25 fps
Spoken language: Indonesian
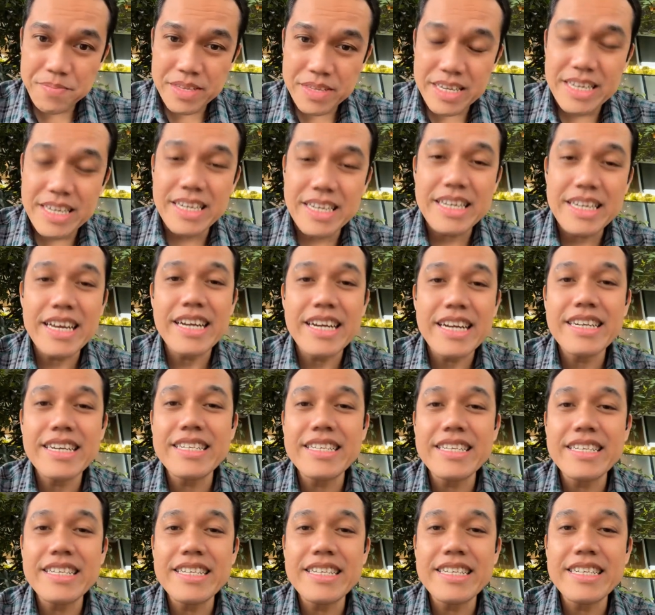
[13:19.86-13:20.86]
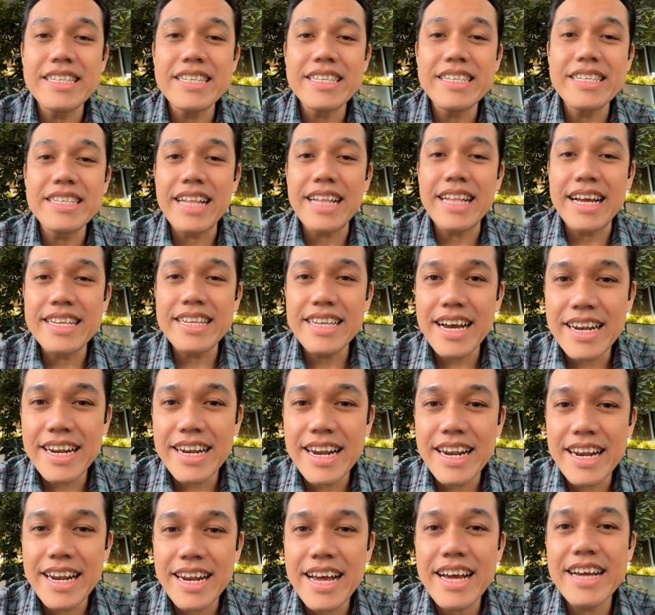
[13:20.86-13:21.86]
Ini yang ditanya
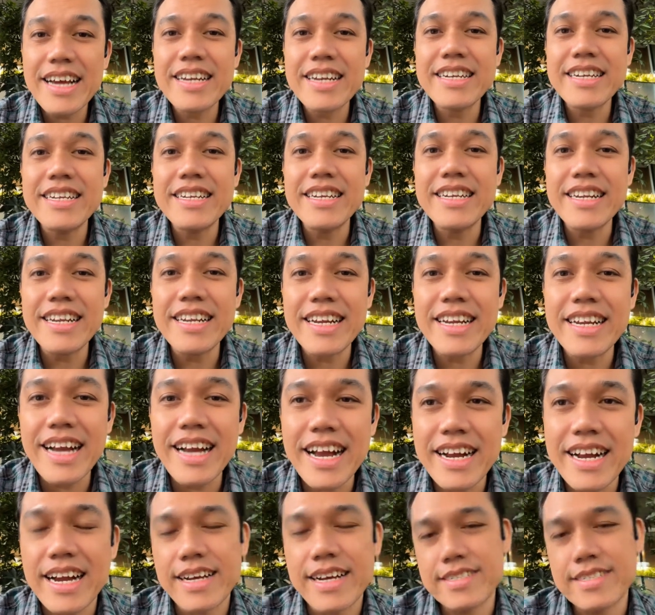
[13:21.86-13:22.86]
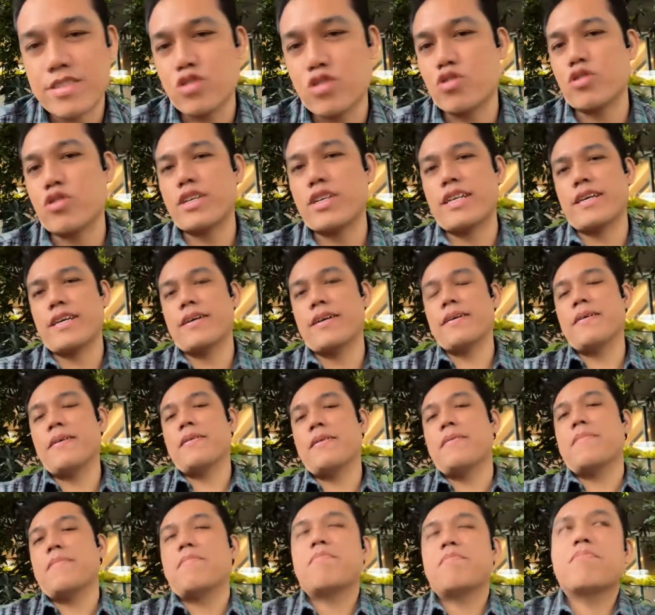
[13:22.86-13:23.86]
adalah diri kakak. Contoh gini,
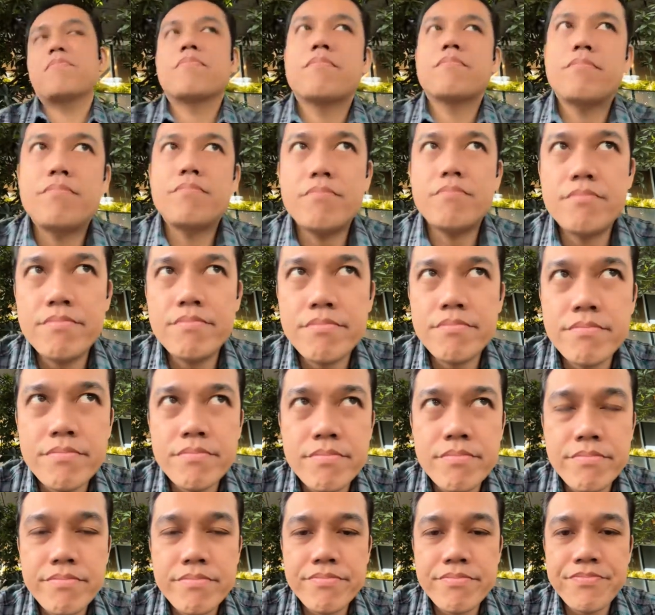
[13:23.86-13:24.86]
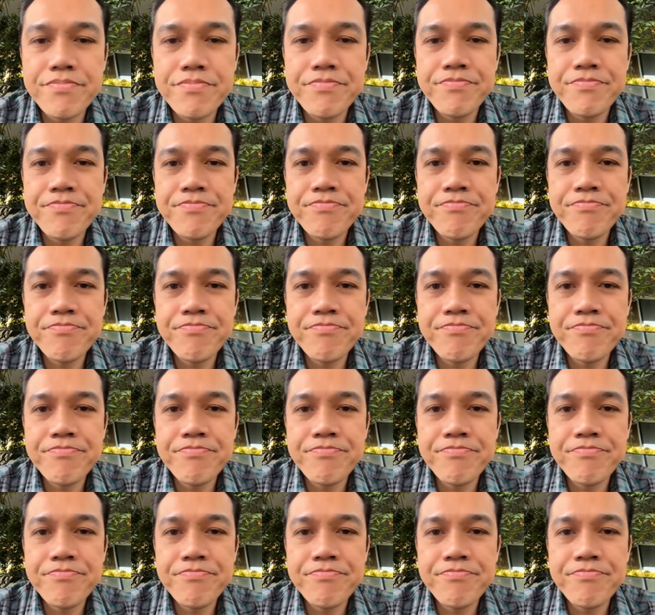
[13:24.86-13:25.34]
hmm,